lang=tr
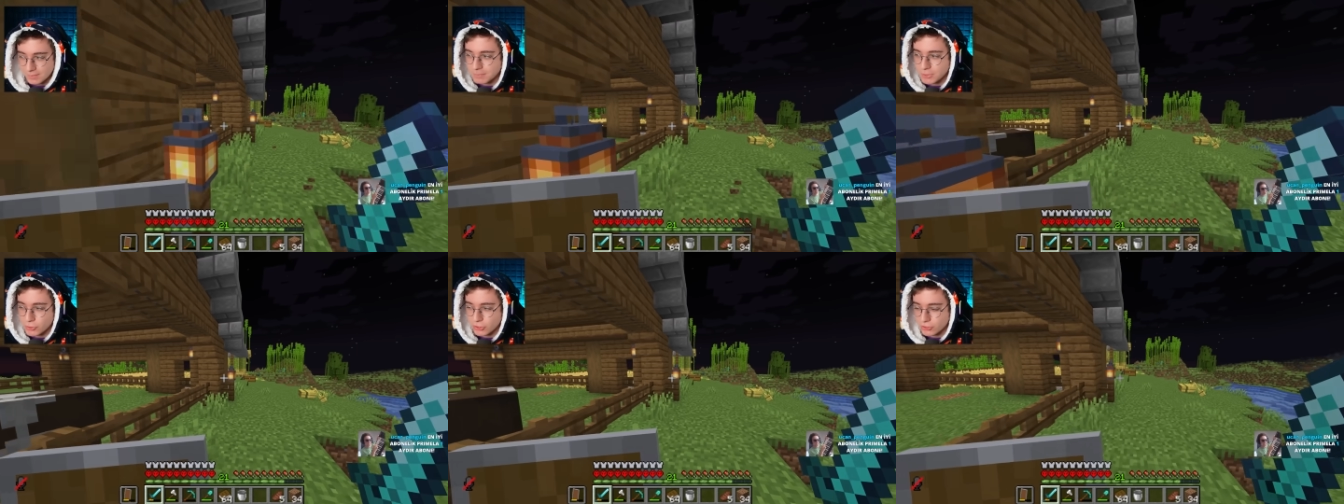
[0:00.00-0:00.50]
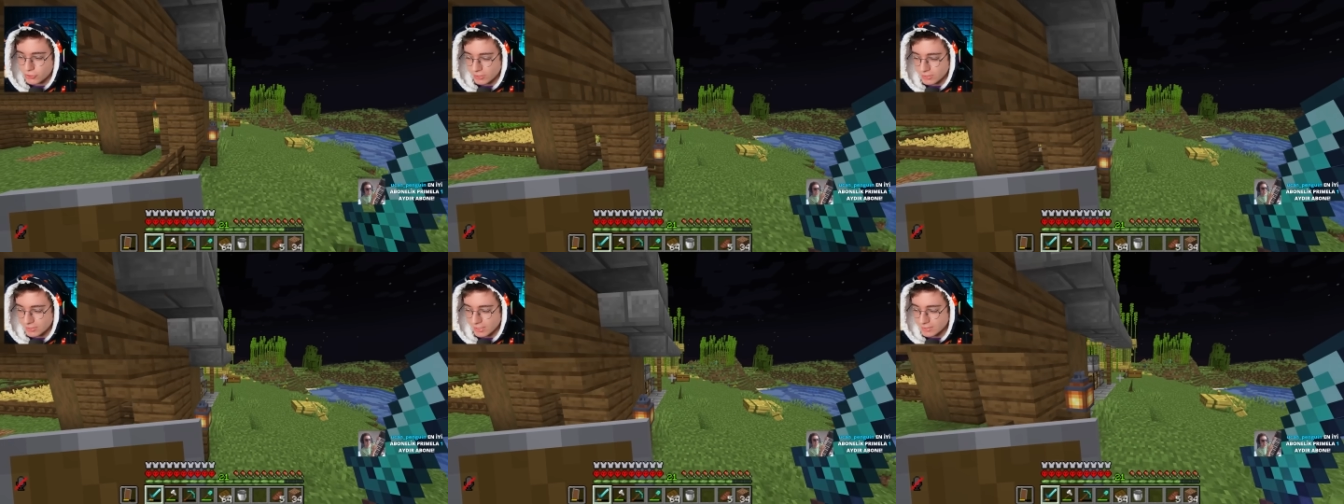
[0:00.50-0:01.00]
bir
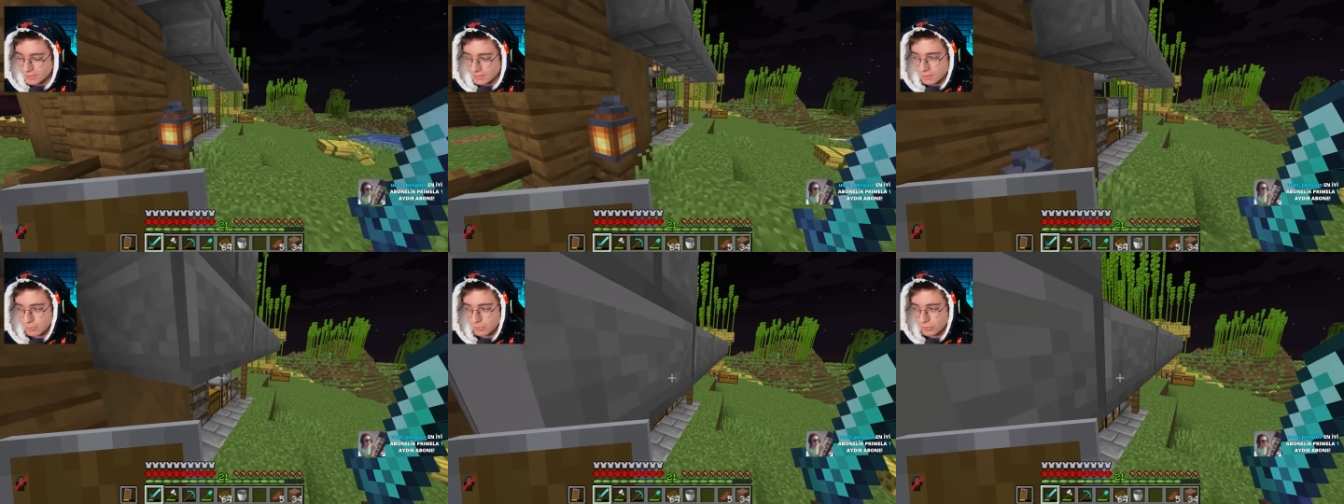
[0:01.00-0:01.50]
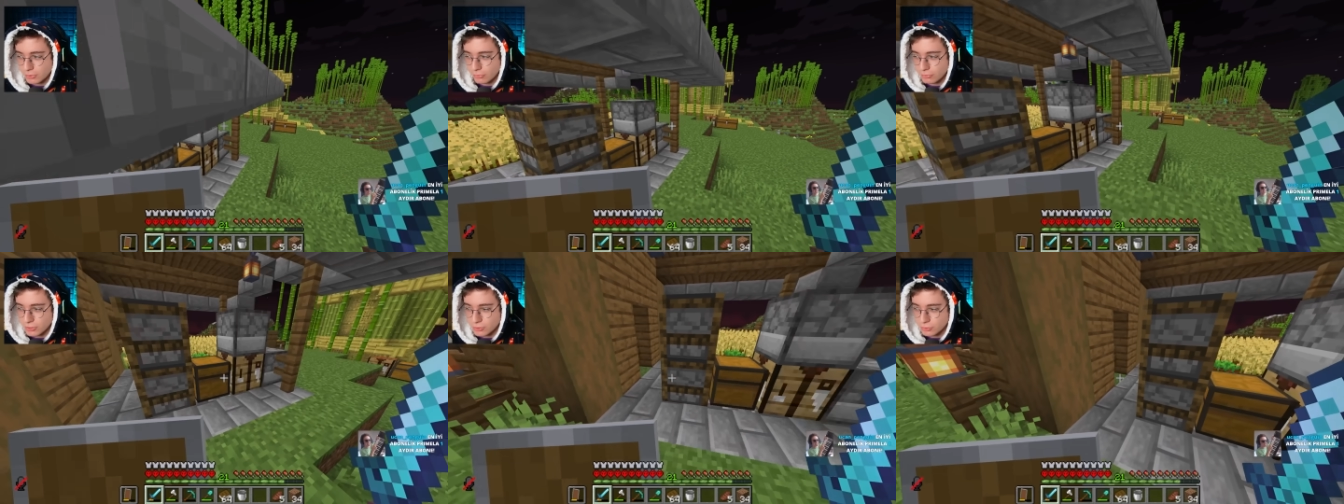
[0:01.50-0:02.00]
çalışanız aslında bu
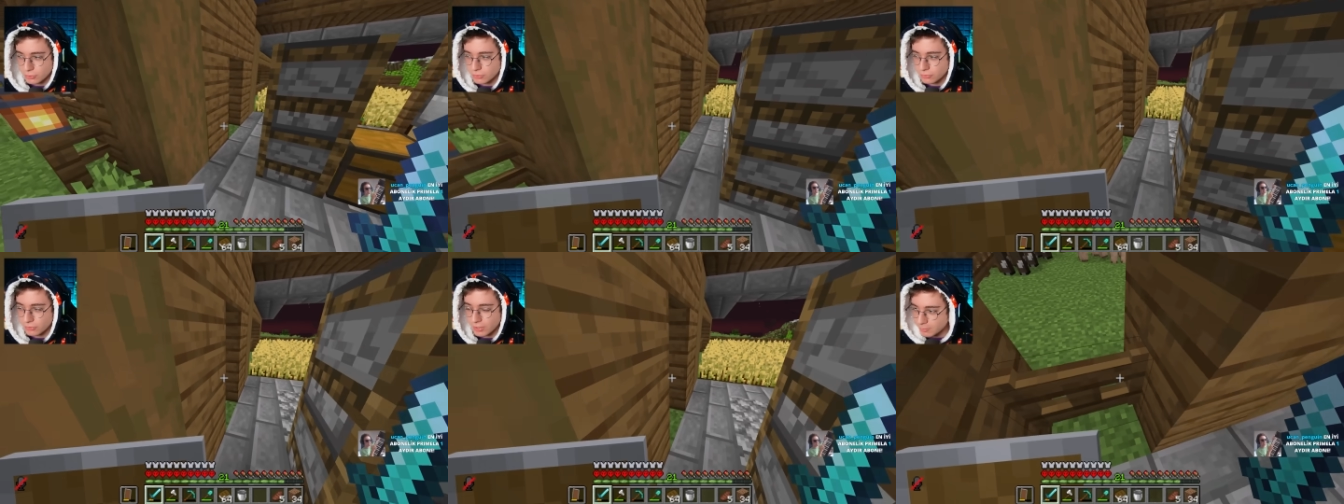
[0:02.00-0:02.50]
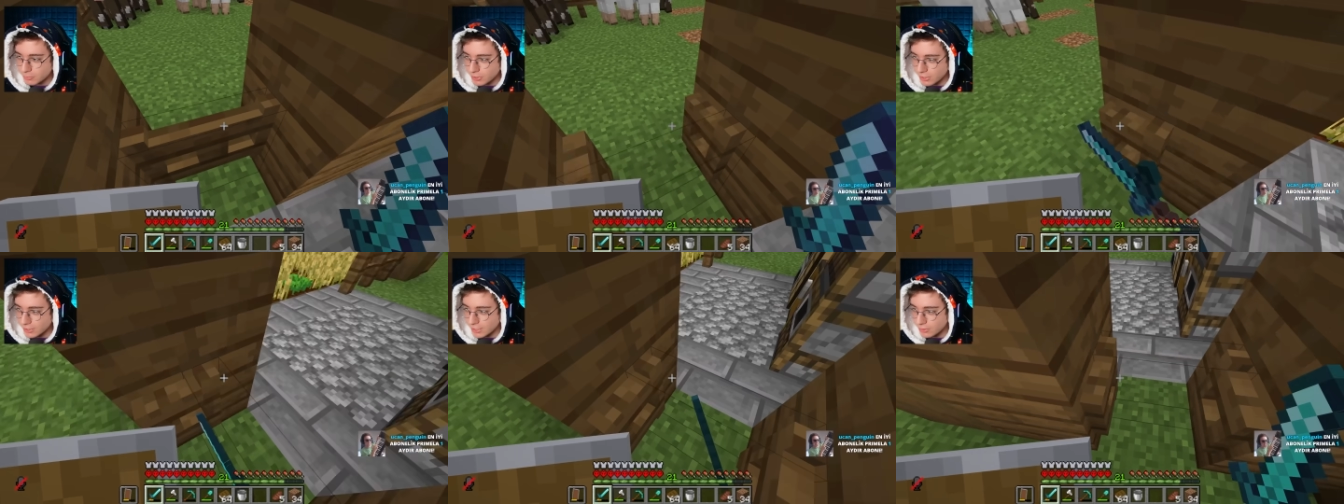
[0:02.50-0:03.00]
Köfteci Yusuf'ta.
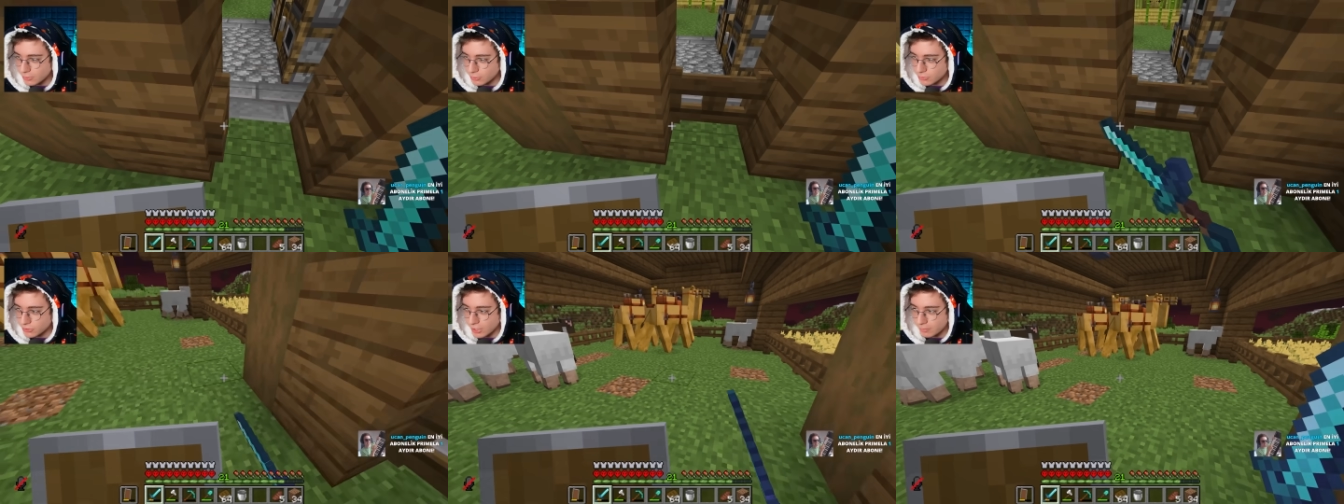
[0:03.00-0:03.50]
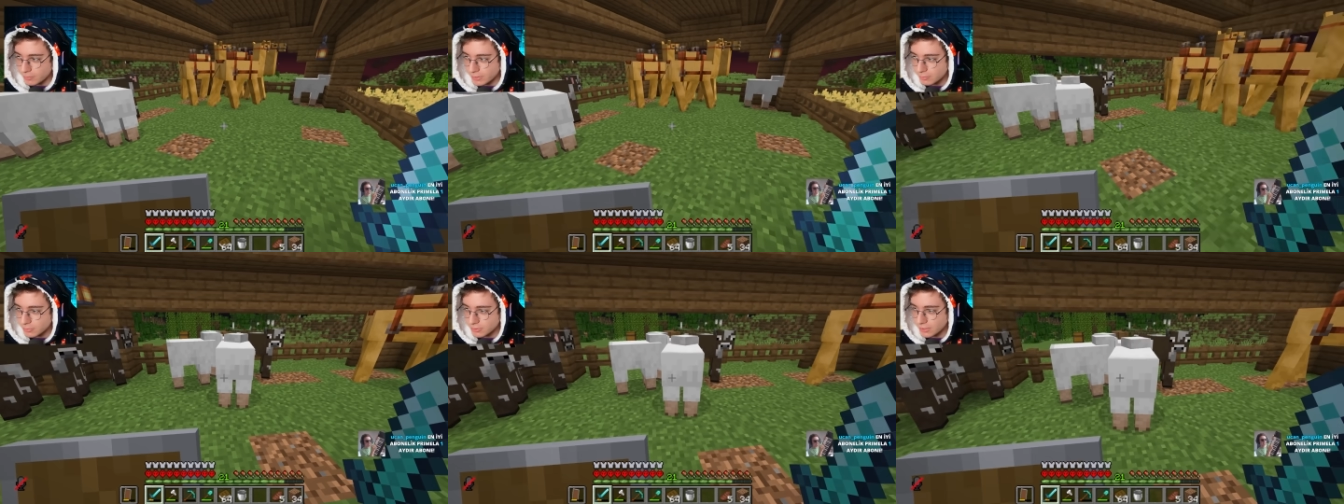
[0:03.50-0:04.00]
Buraya geliyoruz
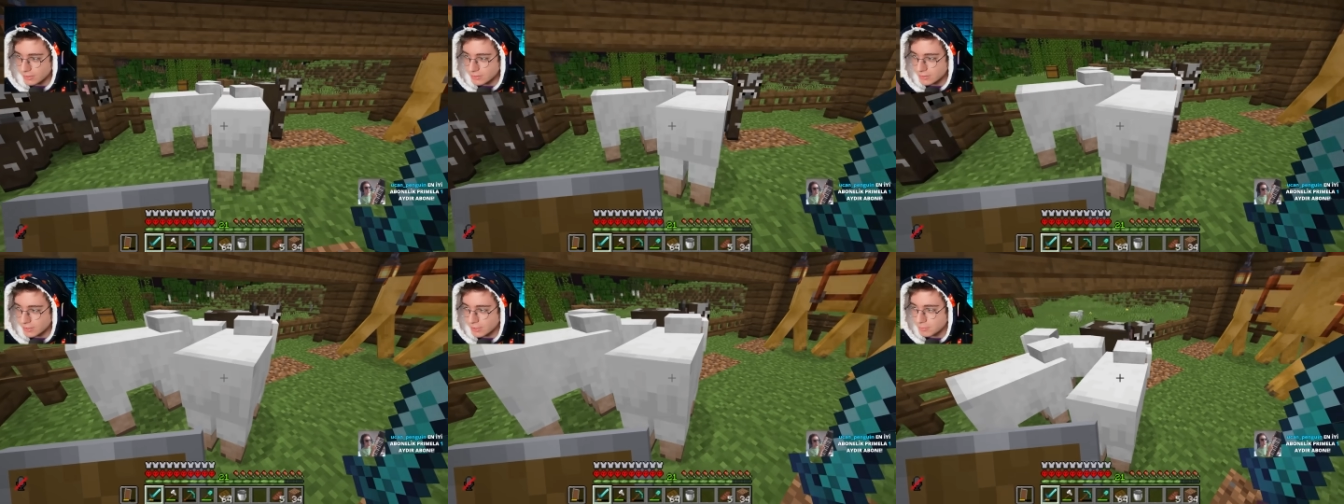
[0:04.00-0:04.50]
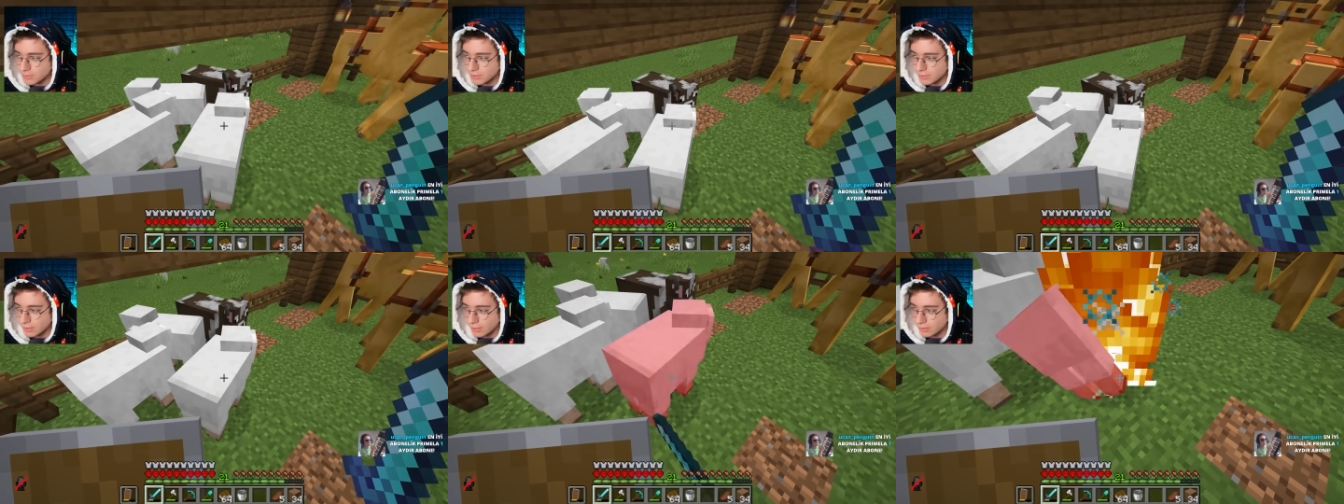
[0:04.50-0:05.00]
abi. Buradan
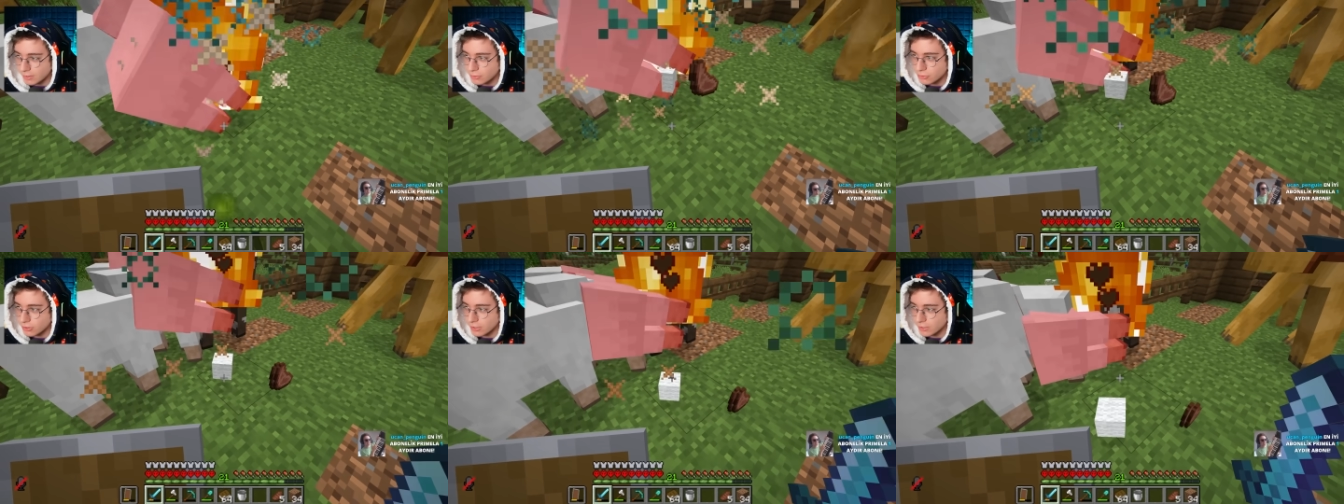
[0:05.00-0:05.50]
istediğimiz eti şöyle